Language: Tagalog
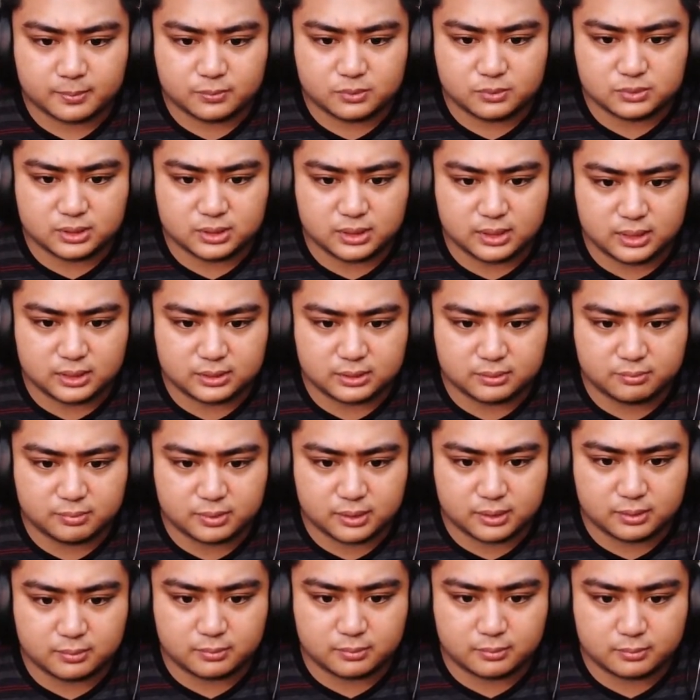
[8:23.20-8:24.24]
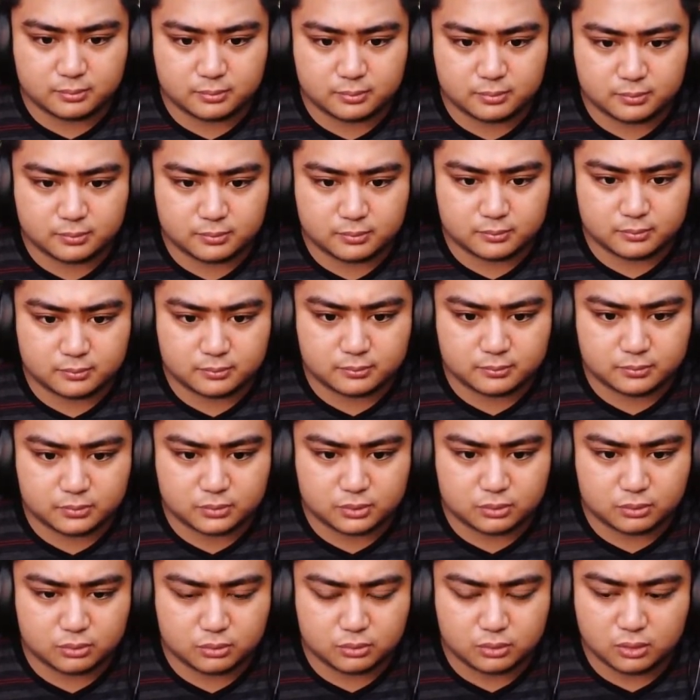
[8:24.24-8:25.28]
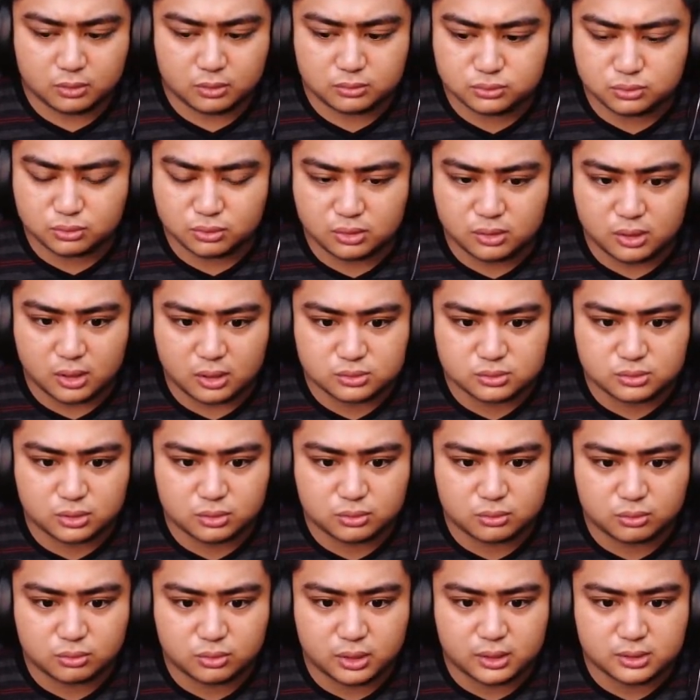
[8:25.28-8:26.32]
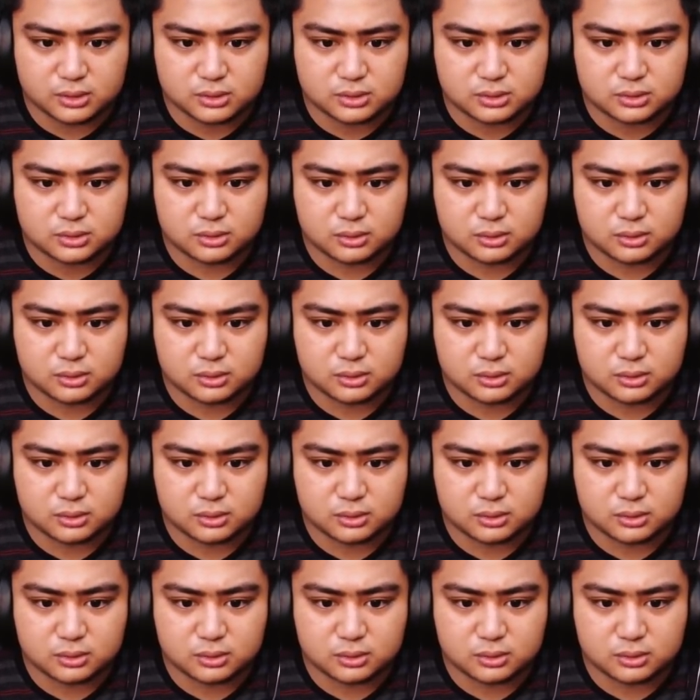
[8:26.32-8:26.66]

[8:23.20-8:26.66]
Busin na natin baril. Wow, gusto kong lakas nito guys.